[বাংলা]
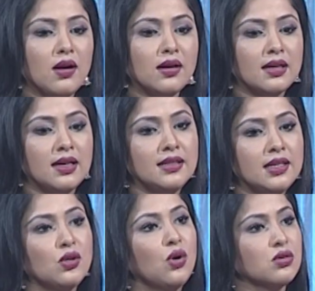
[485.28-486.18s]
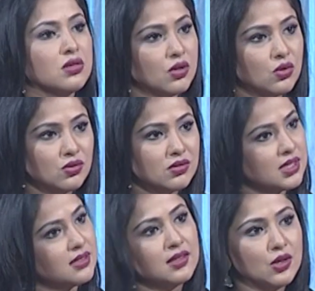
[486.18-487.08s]
অনাকাঙ্ক্ষিত ঘটনা ঘটুক
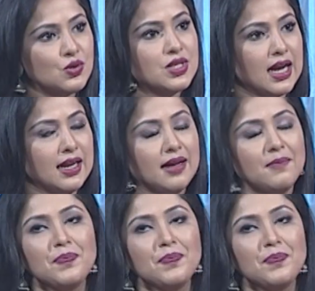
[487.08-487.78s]
সেটা কেউ চায় না